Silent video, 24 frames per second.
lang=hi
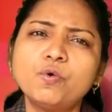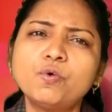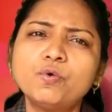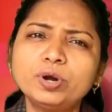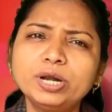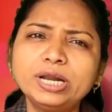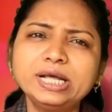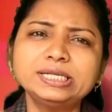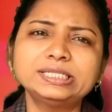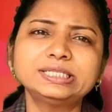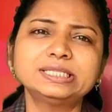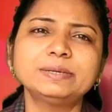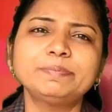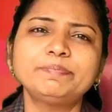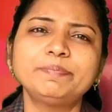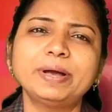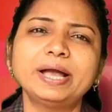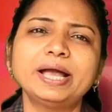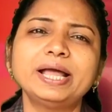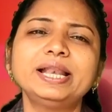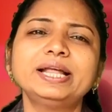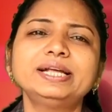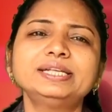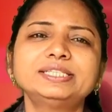होने से
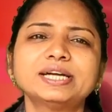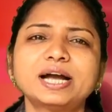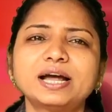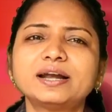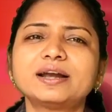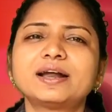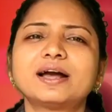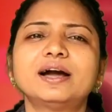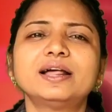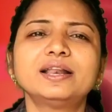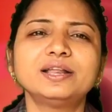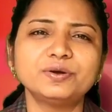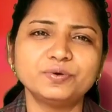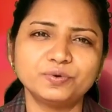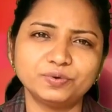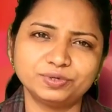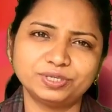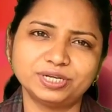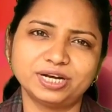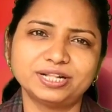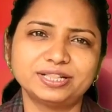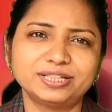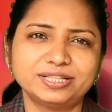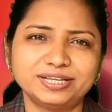पहले जानकारी हो
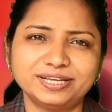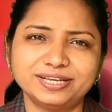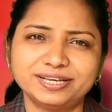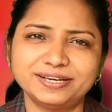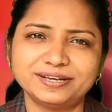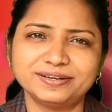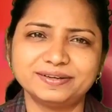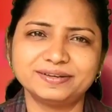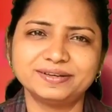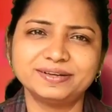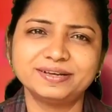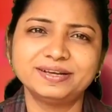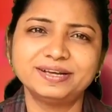जाती है